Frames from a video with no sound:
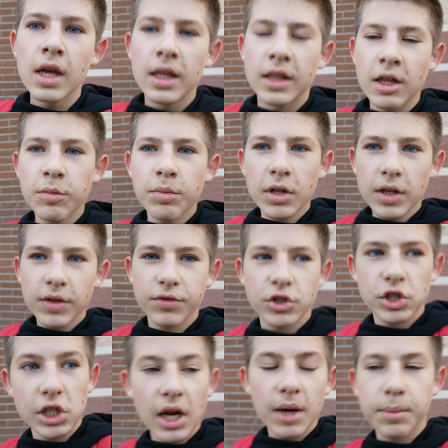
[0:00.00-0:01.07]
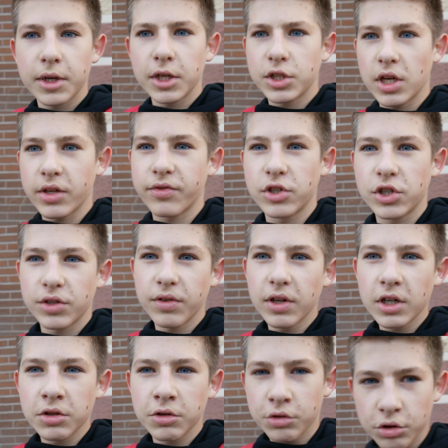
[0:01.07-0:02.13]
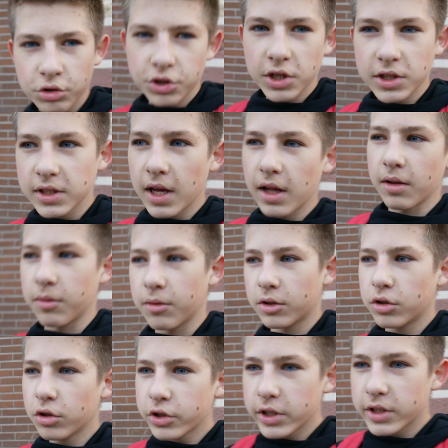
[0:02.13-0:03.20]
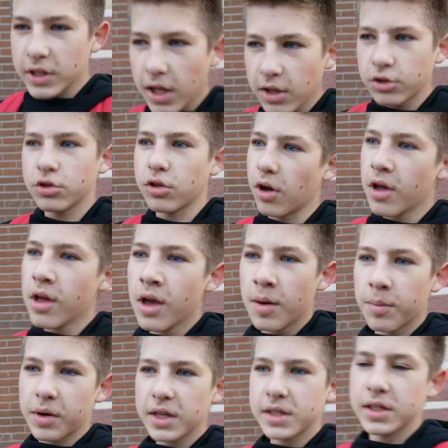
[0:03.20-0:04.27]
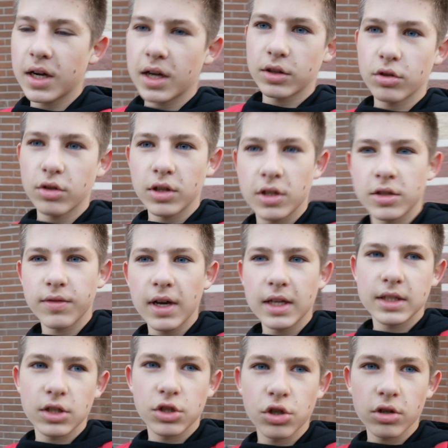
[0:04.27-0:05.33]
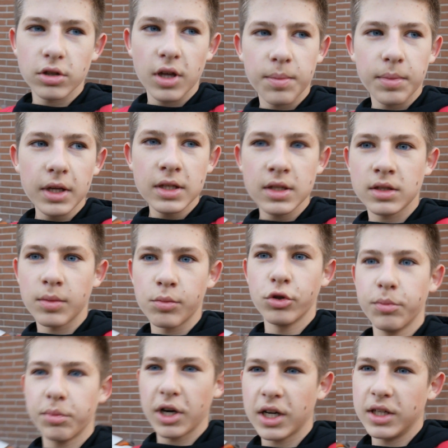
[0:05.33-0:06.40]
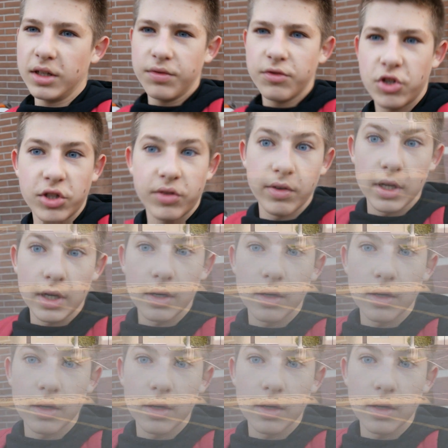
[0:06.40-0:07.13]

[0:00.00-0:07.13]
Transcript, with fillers: Надо было вчера приезжать в четверг, но кто же знал? Кто же знал, что праздник, который называется «Черная пятница», будет проходить в четверг?